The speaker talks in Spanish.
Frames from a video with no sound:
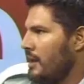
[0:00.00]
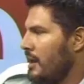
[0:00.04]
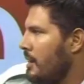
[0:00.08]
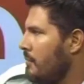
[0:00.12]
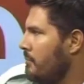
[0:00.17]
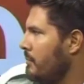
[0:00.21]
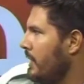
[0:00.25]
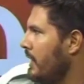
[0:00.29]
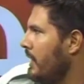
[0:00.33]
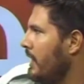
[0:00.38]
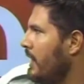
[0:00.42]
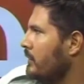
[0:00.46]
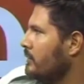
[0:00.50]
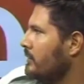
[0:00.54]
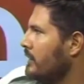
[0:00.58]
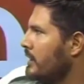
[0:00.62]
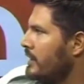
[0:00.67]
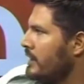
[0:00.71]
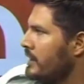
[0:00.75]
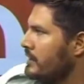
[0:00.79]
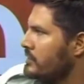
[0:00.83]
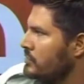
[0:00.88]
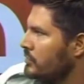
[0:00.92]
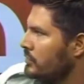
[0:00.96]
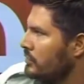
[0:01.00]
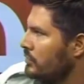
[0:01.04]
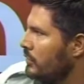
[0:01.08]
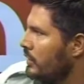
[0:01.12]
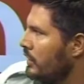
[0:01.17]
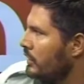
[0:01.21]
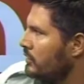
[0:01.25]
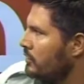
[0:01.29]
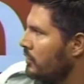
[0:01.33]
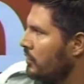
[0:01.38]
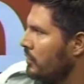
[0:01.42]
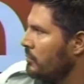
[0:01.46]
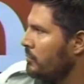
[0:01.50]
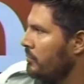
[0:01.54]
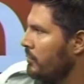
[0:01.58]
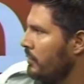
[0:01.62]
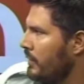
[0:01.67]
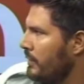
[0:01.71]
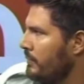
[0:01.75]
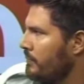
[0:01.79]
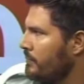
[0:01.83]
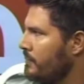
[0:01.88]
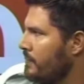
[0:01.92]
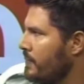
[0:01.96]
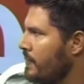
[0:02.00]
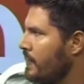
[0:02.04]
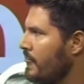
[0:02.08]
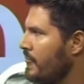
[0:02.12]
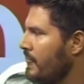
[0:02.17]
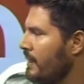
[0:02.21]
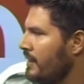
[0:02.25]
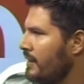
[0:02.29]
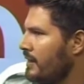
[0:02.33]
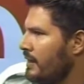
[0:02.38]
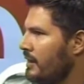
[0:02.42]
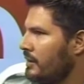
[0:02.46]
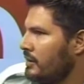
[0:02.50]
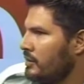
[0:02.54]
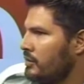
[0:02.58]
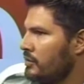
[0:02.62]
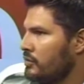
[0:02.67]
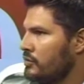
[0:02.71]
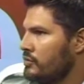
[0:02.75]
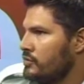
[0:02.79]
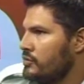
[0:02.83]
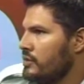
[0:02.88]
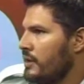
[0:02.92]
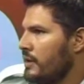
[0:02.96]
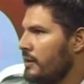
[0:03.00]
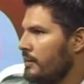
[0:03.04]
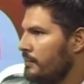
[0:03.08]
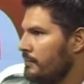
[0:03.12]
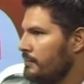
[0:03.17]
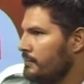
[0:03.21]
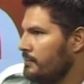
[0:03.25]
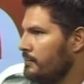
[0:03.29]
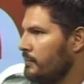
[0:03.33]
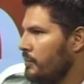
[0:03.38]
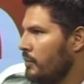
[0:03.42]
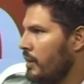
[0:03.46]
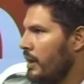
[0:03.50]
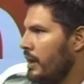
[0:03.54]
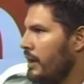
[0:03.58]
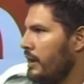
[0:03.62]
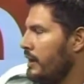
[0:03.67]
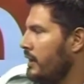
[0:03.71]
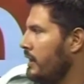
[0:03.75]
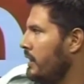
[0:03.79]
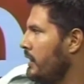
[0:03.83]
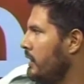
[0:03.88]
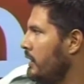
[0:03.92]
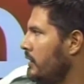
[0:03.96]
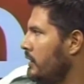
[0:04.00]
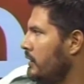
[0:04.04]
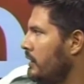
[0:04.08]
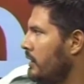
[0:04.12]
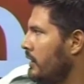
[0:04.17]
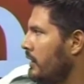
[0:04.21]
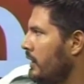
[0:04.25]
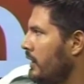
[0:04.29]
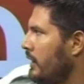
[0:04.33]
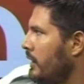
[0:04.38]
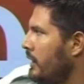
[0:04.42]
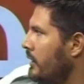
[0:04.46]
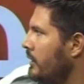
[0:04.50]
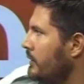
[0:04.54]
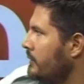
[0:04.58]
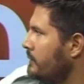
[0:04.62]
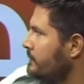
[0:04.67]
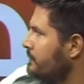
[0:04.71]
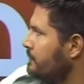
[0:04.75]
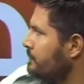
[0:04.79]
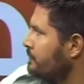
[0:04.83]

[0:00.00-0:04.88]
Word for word: que apele a una reacción de un lector, pues. Entonces, por ahí... Eh, Más que la eh,